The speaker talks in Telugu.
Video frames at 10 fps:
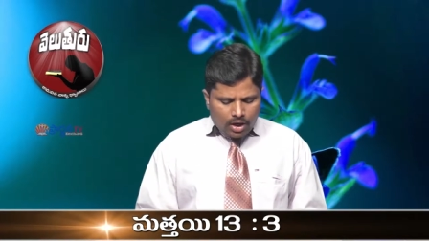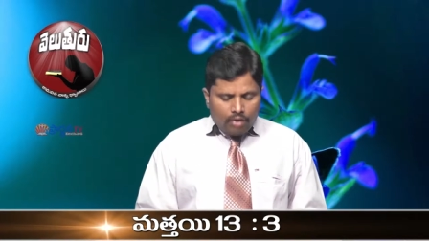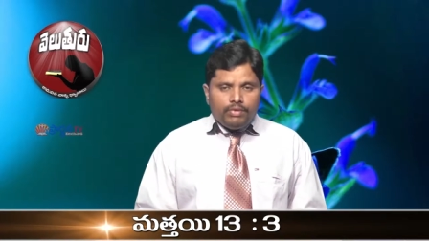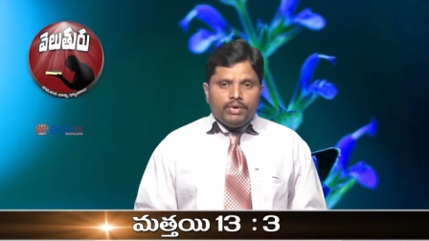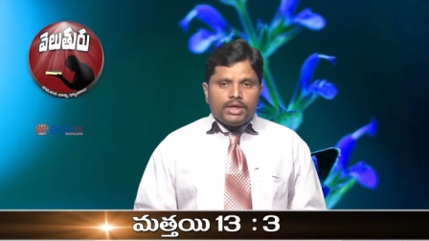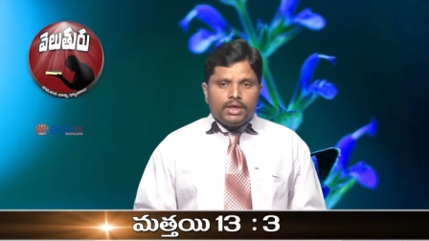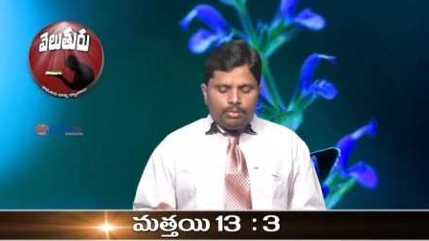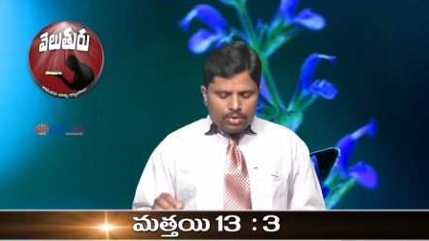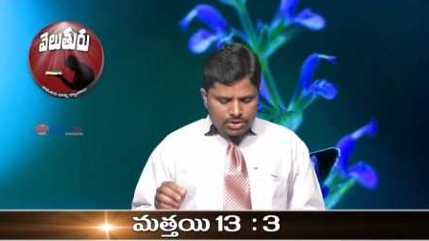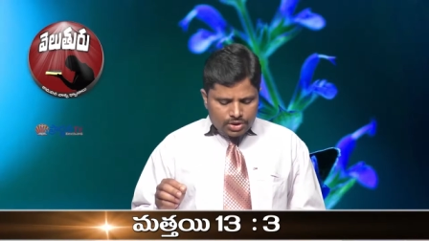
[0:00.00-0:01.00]
అవి వెంటనే
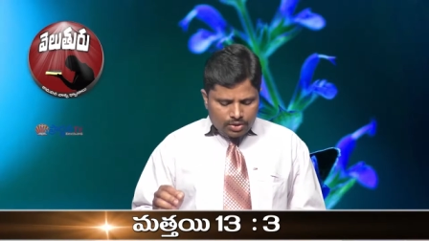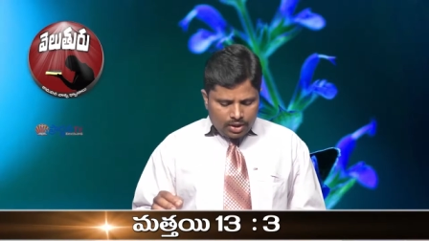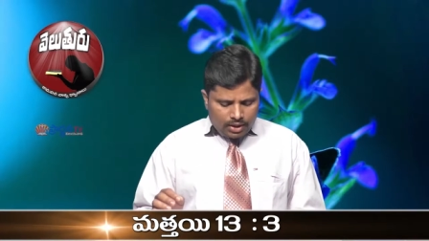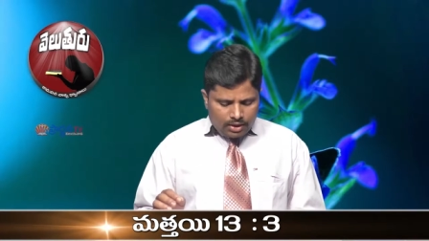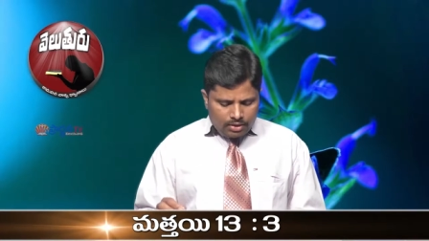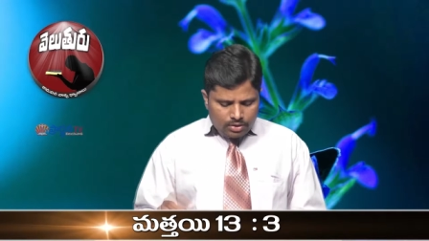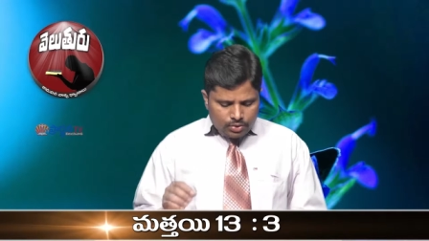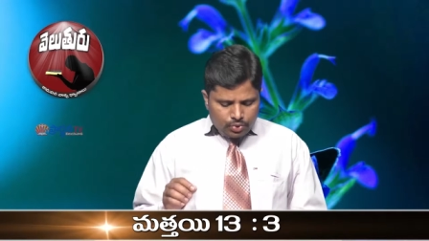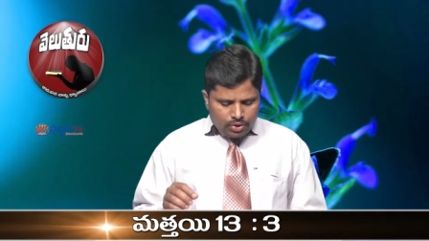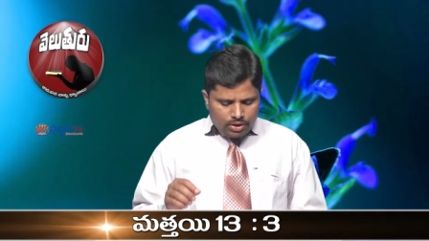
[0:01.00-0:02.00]
మొలిచాను గాని
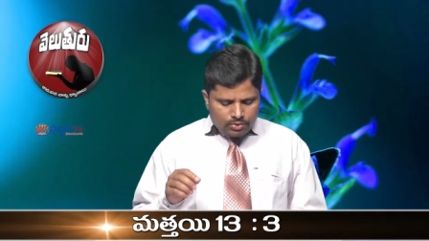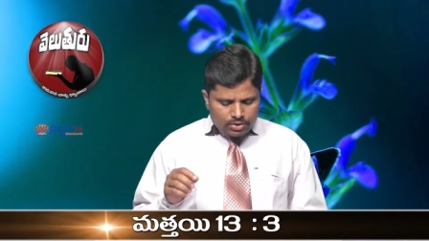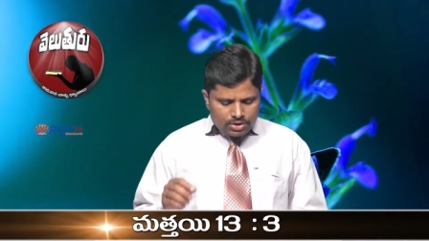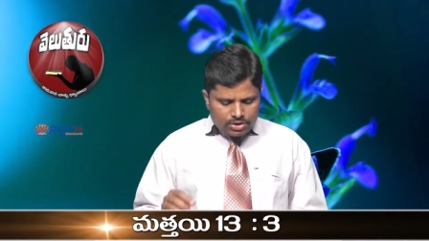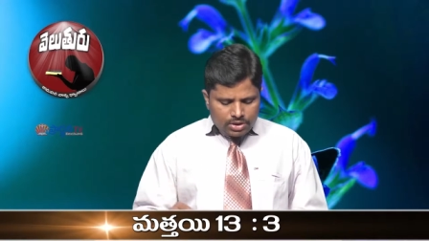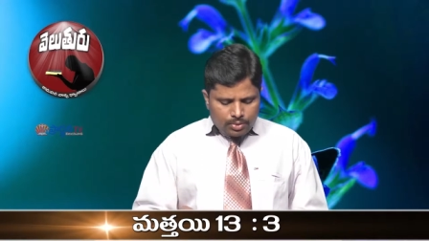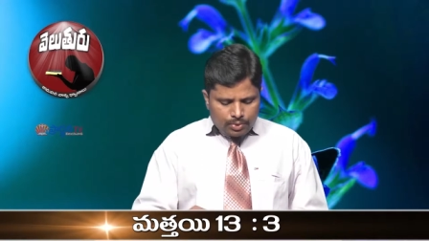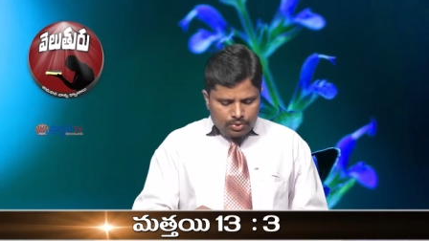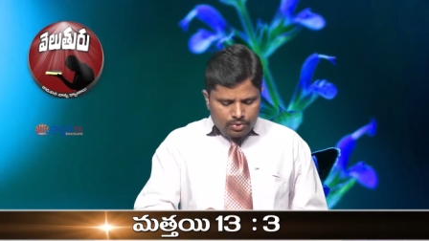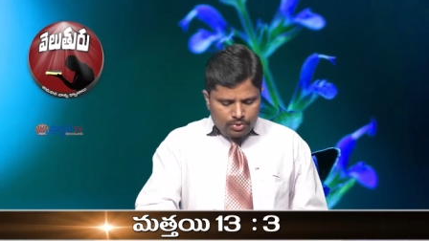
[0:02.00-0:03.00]
సూర్యుడు
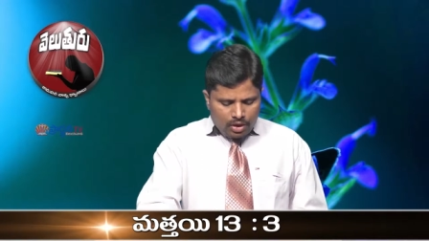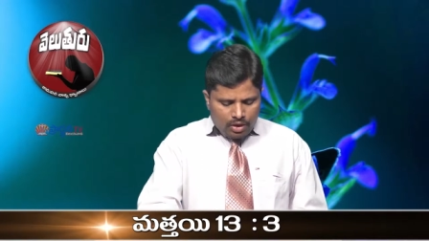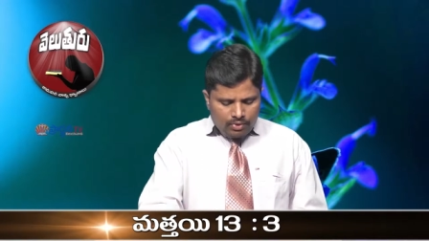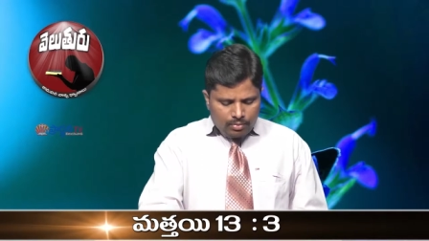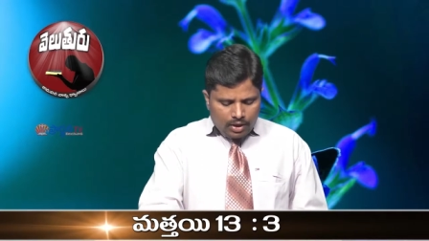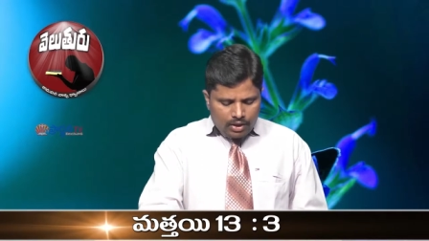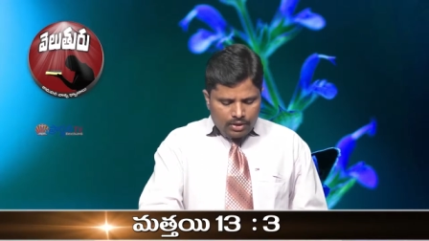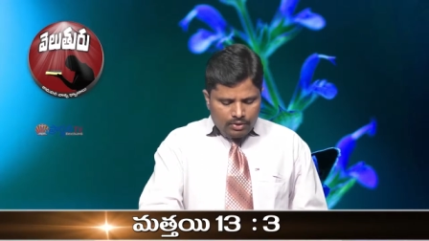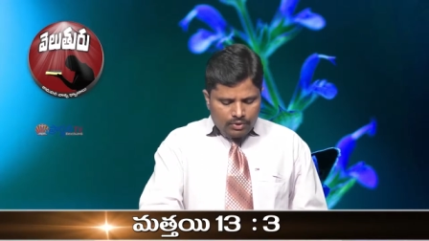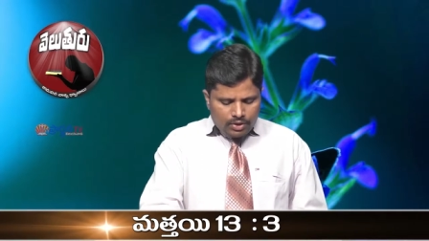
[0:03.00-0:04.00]
ఉదయించినప్పుడు అవి
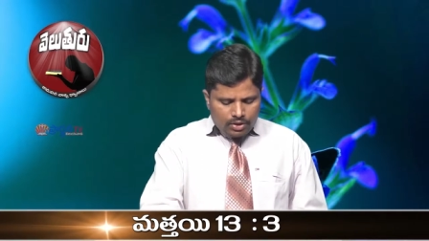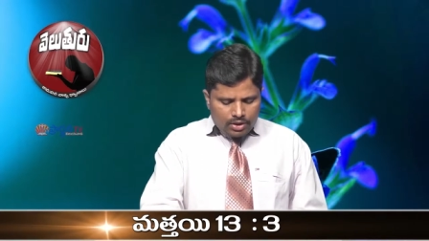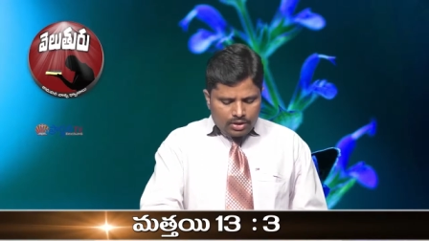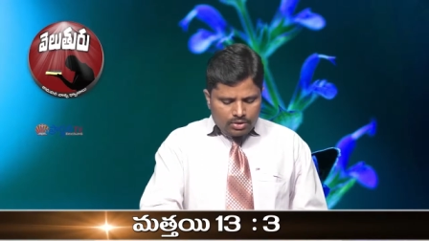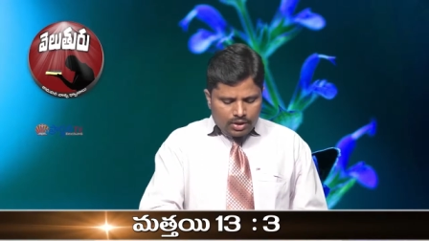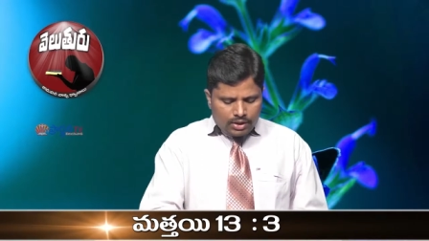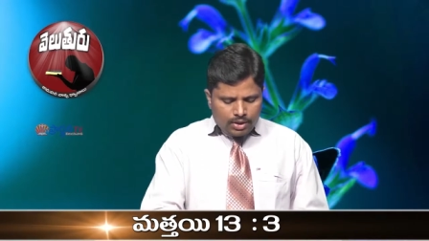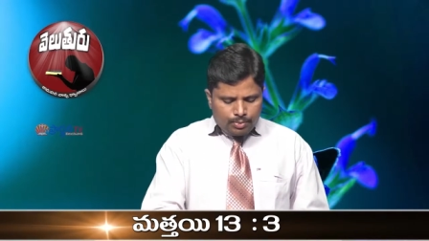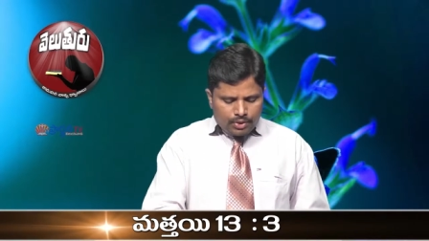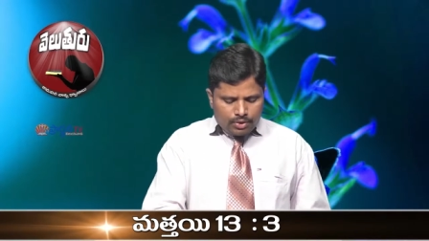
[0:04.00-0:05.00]
మాడి వేరులేనందున
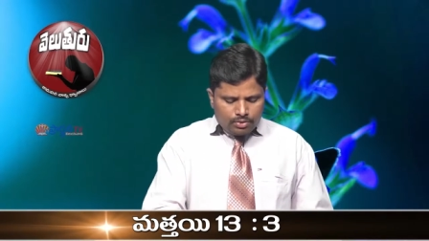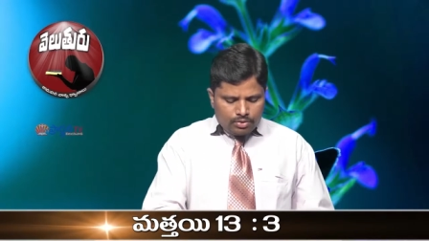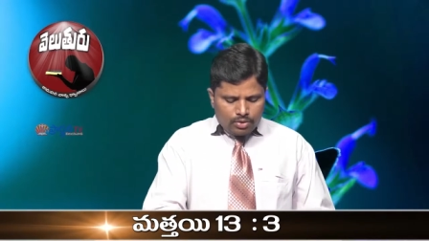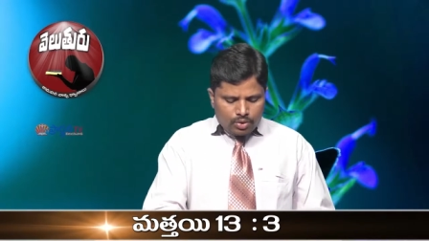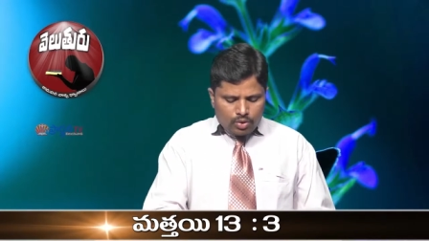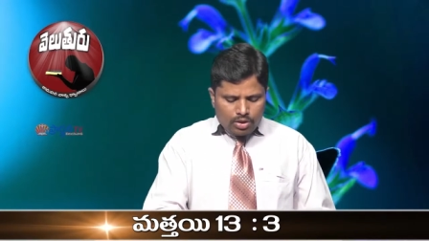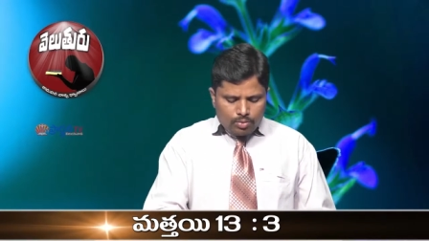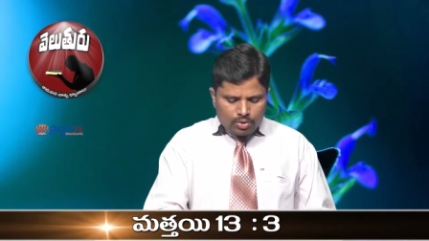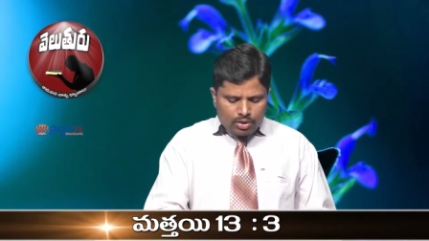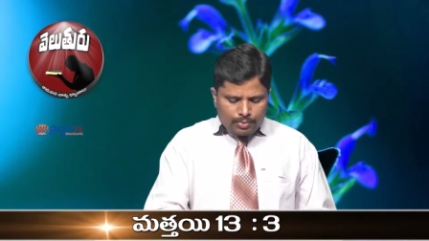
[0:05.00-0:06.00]
ఎండిపోయాను కొన్ని
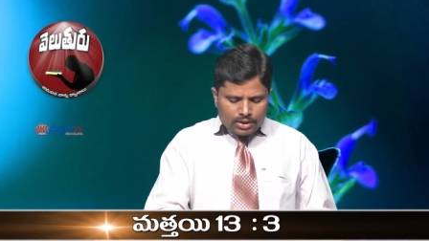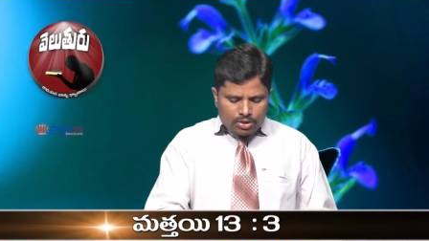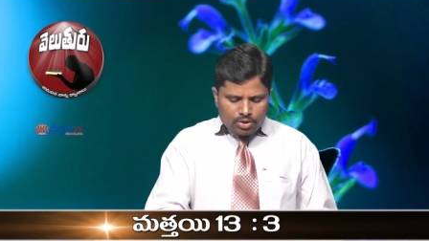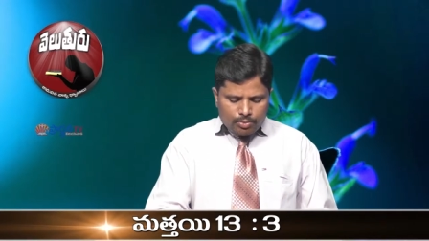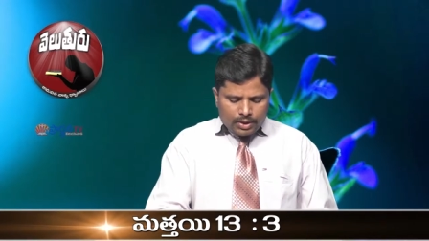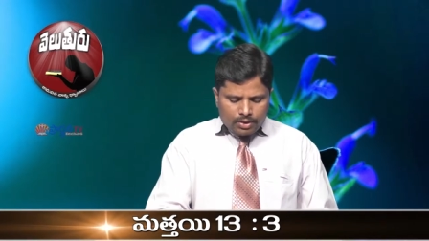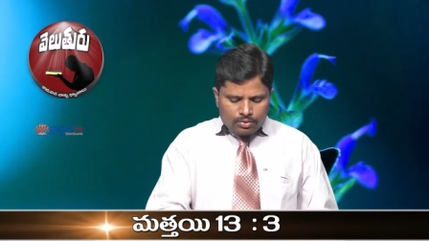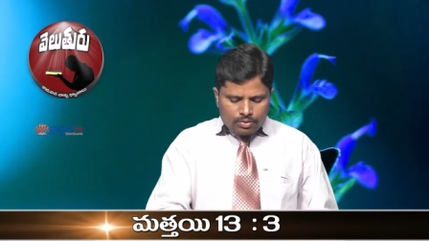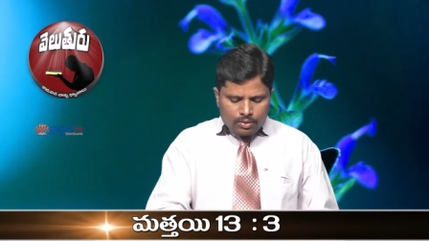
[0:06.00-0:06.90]
ముండ్ల పొదలలో పడెను